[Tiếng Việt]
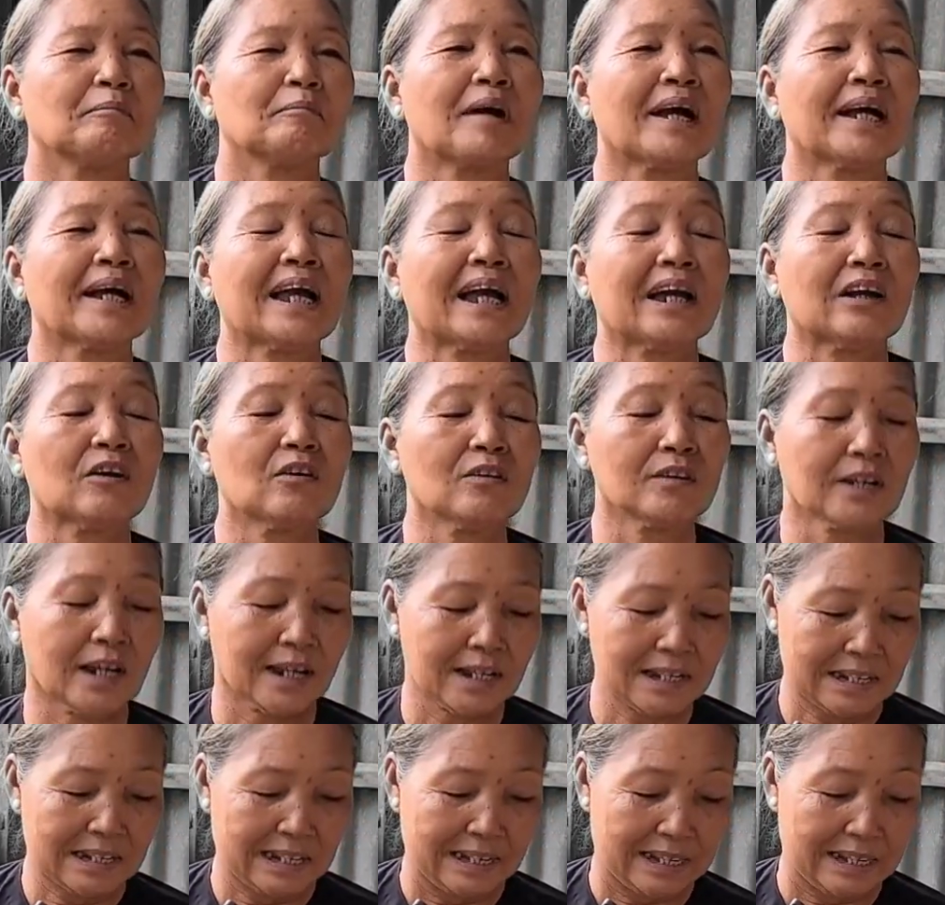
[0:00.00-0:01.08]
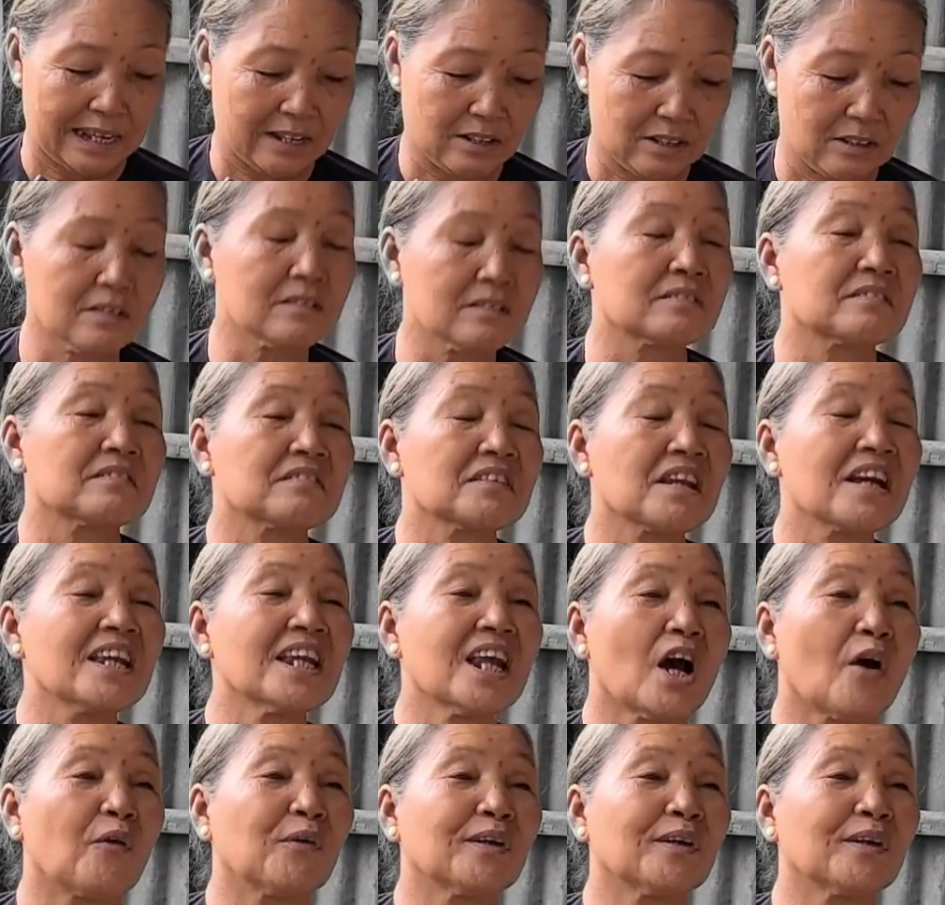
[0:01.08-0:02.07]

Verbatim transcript: Mà ngạc có một cái là thầy nói đến